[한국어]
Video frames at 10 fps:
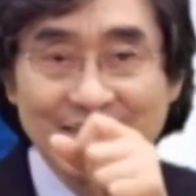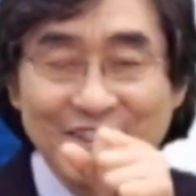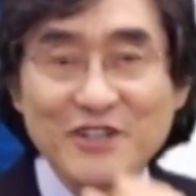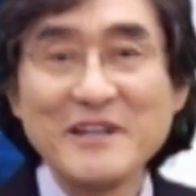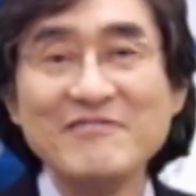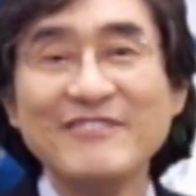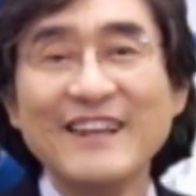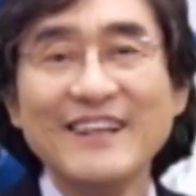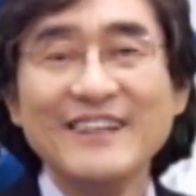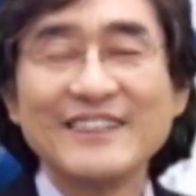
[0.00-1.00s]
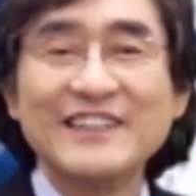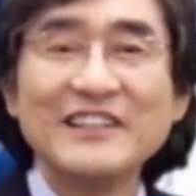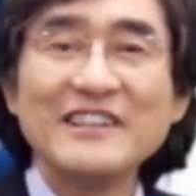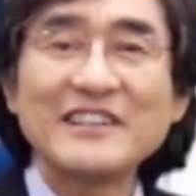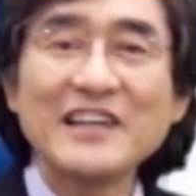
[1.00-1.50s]
그러면
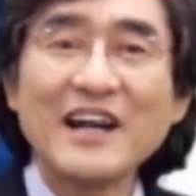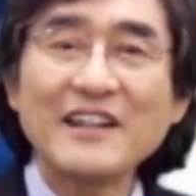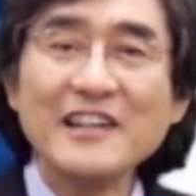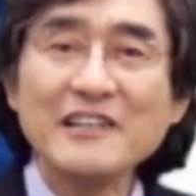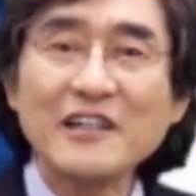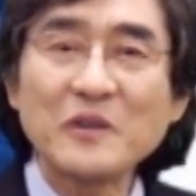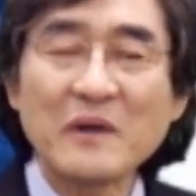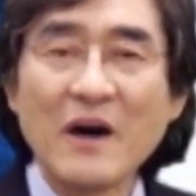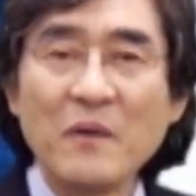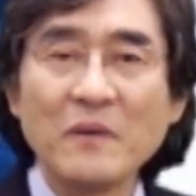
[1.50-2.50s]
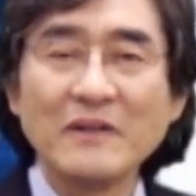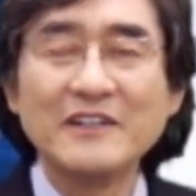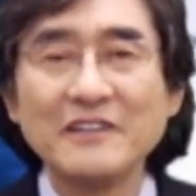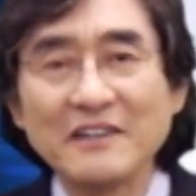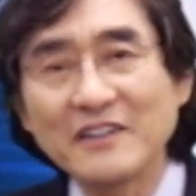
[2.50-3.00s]
그렇게 하나님께 돌아오고
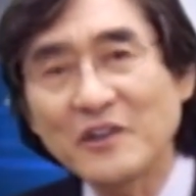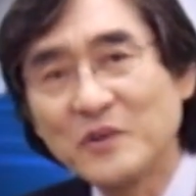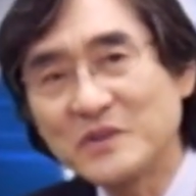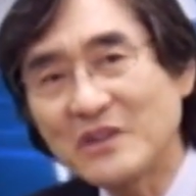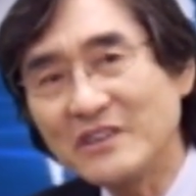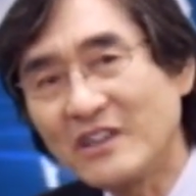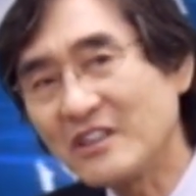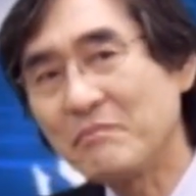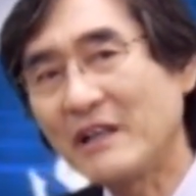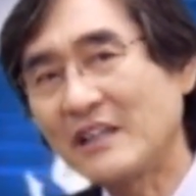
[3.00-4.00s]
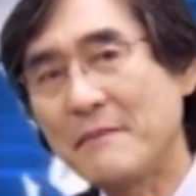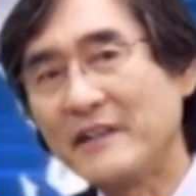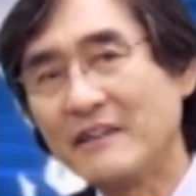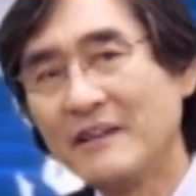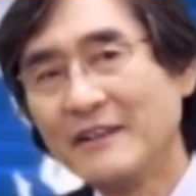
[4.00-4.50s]
그렇게 구주를
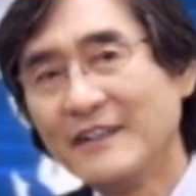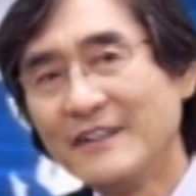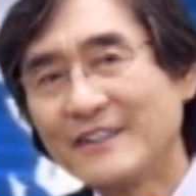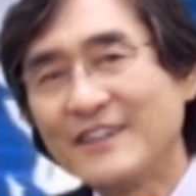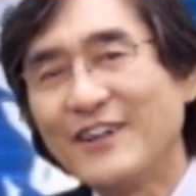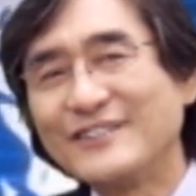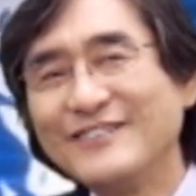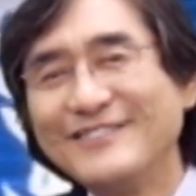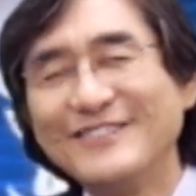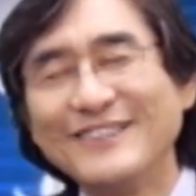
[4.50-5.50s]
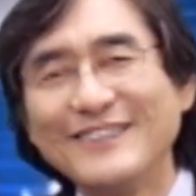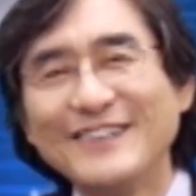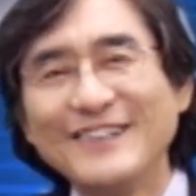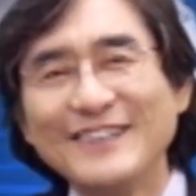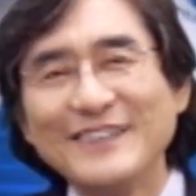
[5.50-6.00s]
영접했다면 그것은
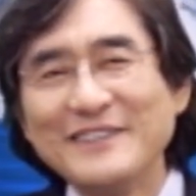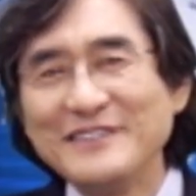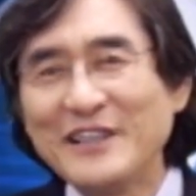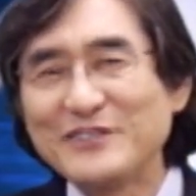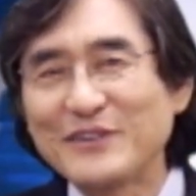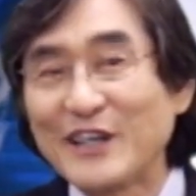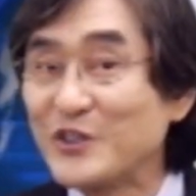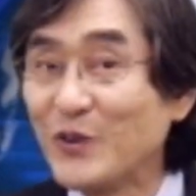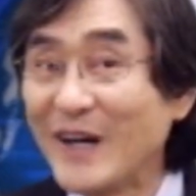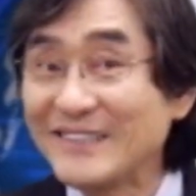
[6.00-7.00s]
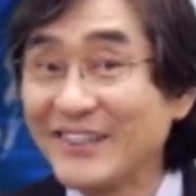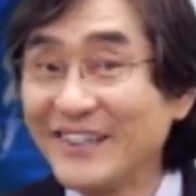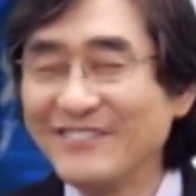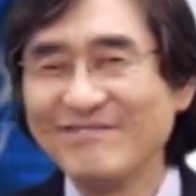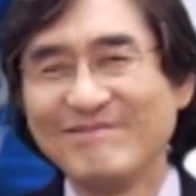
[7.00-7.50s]
예수가
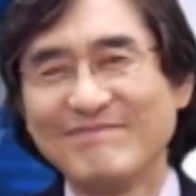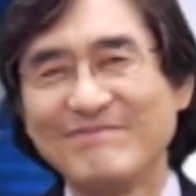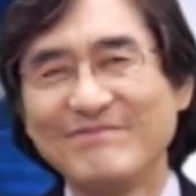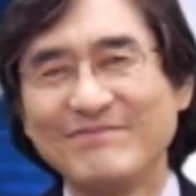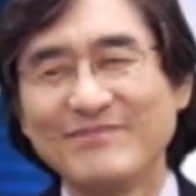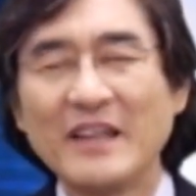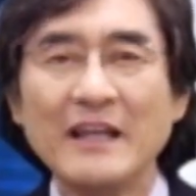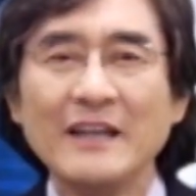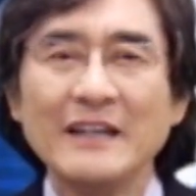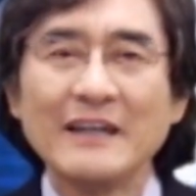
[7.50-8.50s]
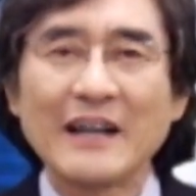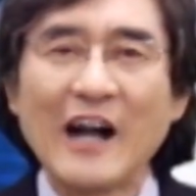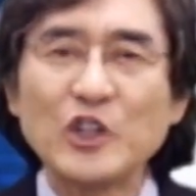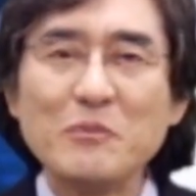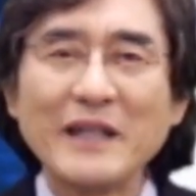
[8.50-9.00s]
좋아서요?
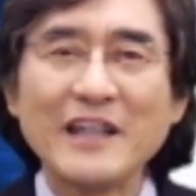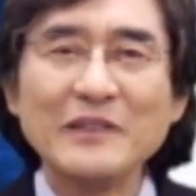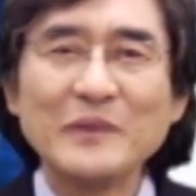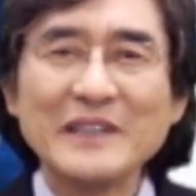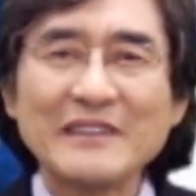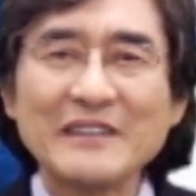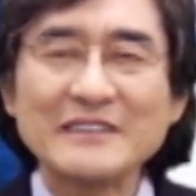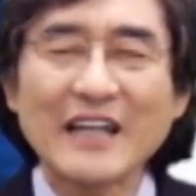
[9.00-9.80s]
강도 만난 우리들을